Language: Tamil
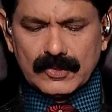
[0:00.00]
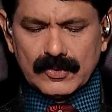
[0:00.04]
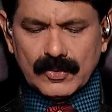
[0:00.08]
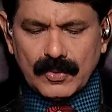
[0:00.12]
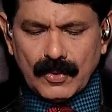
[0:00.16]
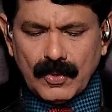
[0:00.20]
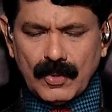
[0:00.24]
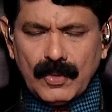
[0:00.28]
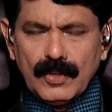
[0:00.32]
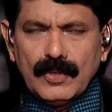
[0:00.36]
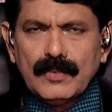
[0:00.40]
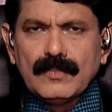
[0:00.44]

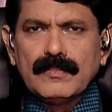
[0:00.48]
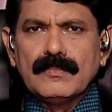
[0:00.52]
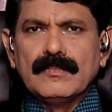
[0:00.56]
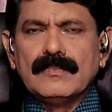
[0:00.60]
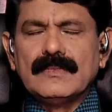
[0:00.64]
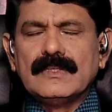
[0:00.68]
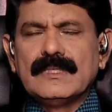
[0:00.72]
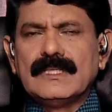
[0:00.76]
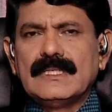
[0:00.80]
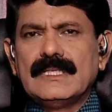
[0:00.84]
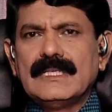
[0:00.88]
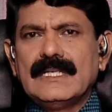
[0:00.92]
தோலும்
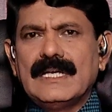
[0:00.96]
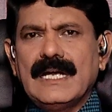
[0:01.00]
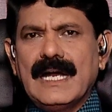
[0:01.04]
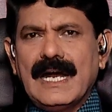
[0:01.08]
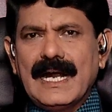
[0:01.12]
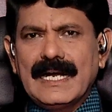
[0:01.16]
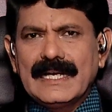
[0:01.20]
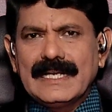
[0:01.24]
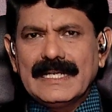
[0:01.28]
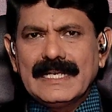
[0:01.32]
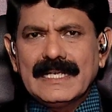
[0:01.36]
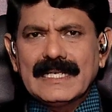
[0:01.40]

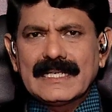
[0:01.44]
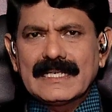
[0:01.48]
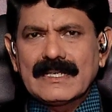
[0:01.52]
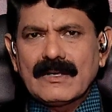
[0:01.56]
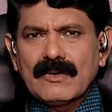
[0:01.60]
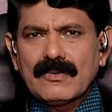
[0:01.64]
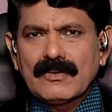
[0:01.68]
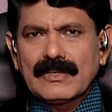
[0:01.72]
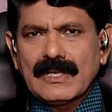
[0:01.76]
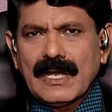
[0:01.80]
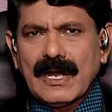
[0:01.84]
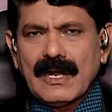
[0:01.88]
அடியில்
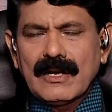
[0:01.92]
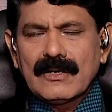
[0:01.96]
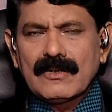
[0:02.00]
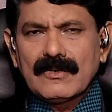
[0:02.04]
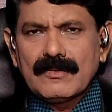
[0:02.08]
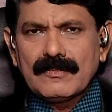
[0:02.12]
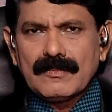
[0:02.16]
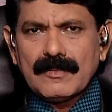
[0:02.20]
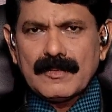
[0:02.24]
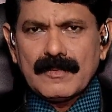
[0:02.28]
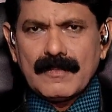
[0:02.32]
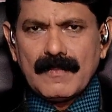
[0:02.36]
இருக்கக்கூடிய
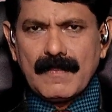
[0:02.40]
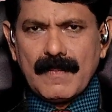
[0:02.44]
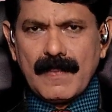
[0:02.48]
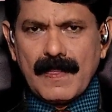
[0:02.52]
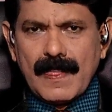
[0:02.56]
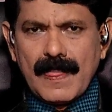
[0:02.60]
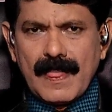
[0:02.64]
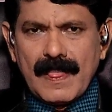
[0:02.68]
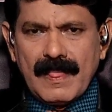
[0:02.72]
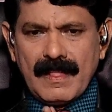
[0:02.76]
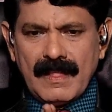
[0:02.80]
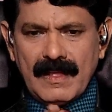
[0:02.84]
ஆணுறுப்பும்
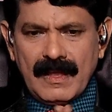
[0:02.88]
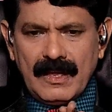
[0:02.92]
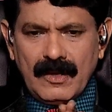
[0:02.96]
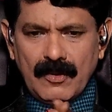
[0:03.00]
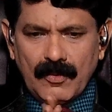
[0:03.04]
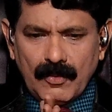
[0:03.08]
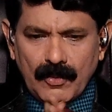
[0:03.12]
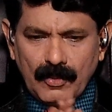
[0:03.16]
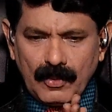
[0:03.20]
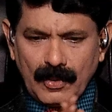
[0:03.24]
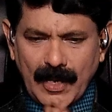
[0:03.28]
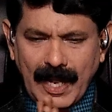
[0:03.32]

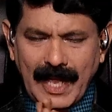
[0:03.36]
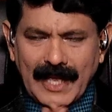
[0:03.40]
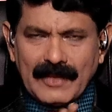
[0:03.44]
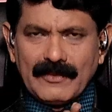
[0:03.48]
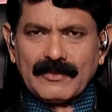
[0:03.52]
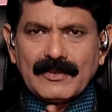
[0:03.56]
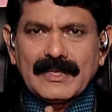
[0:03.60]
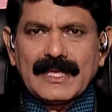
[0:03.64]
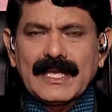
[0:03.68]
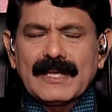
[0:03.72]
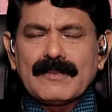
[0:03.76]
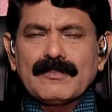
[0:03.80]

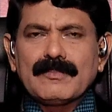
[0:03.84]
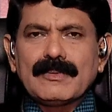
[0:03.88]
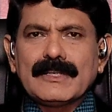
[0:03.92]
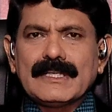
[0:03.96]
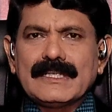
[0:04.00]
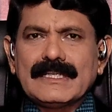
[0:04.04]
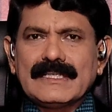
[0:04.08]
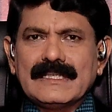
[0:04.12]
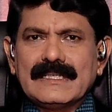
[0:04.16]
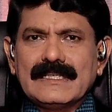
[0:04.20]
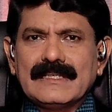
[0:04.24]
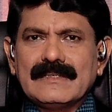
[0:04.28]
உராய்வு
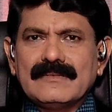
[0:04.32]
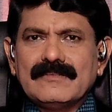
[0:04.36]
ஏற்பட்டு